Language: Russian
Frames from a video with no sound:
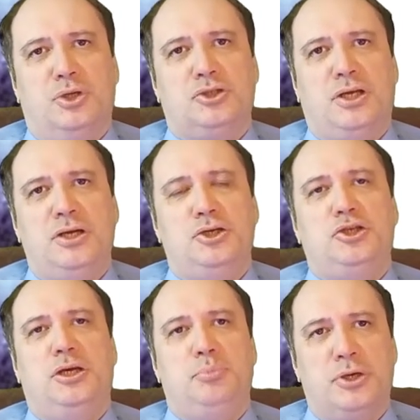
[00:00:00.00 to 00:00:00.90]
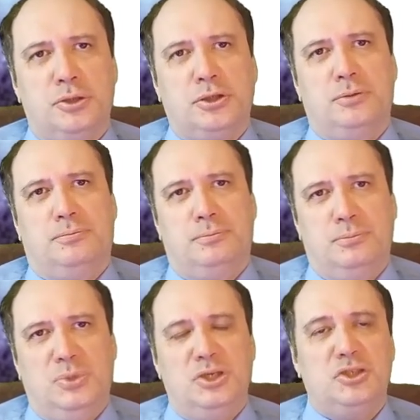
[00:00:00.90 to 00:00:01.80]
настоящая пиратка,
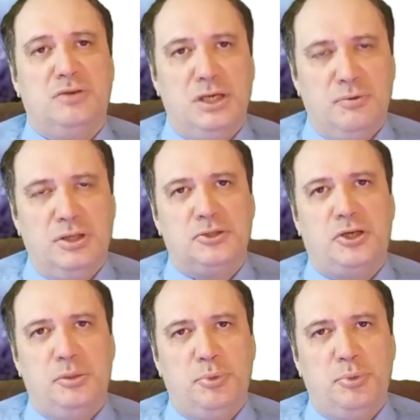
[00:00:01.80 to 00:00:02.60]
и завоевала среди